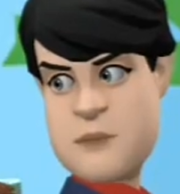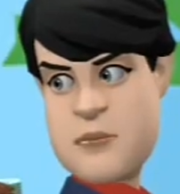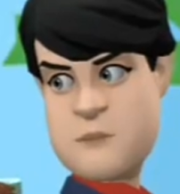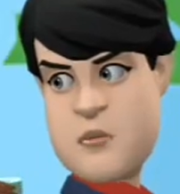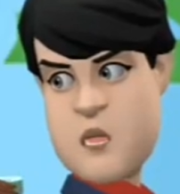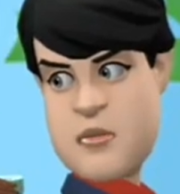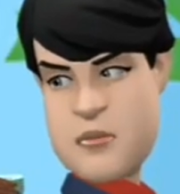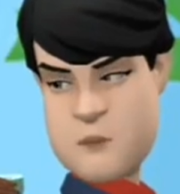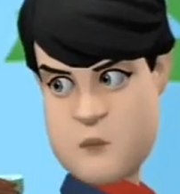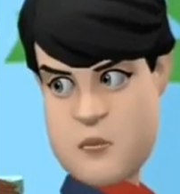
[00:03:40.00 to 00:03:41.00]
मेरे
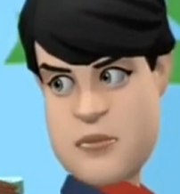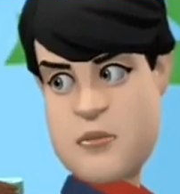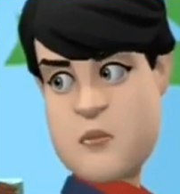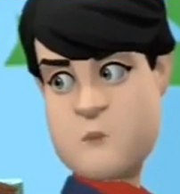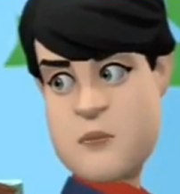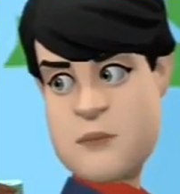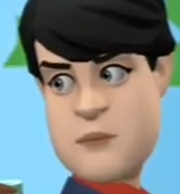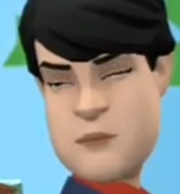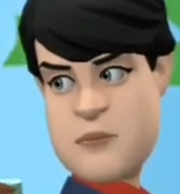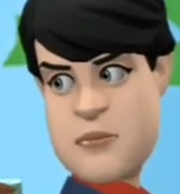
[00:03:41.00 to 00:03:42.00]
पास पैसे नहीं
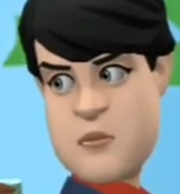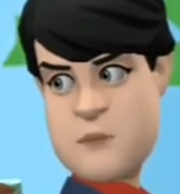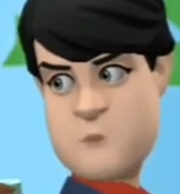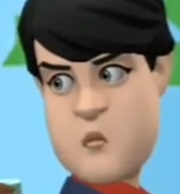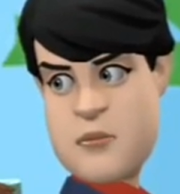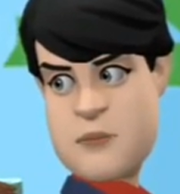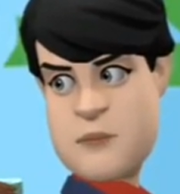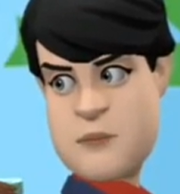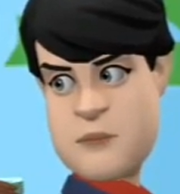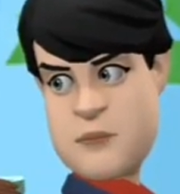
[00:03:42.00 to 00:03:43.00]
है जाओ
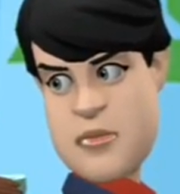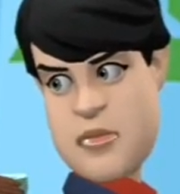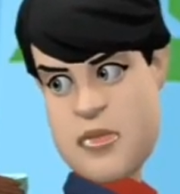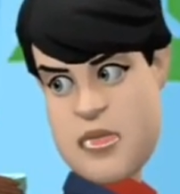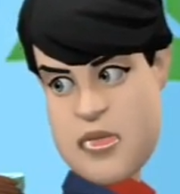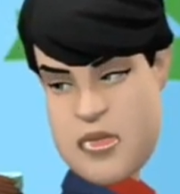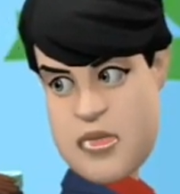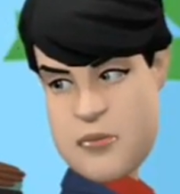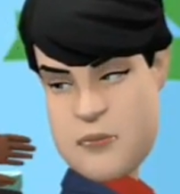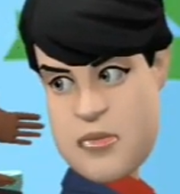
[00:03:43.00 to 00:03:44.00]
जाओ जल्दी
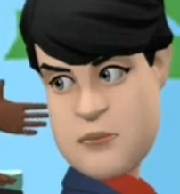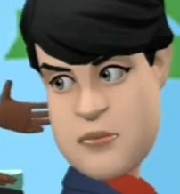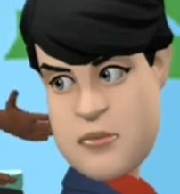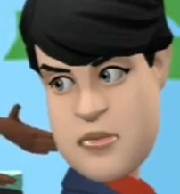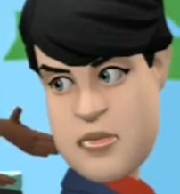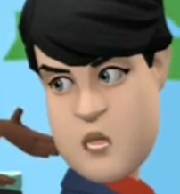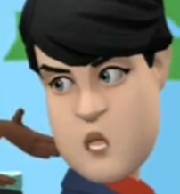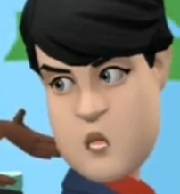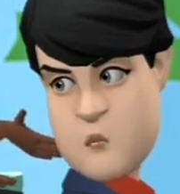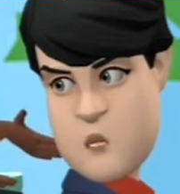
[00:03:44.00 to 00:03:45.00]
जाके पुलिस को बुला के लाओ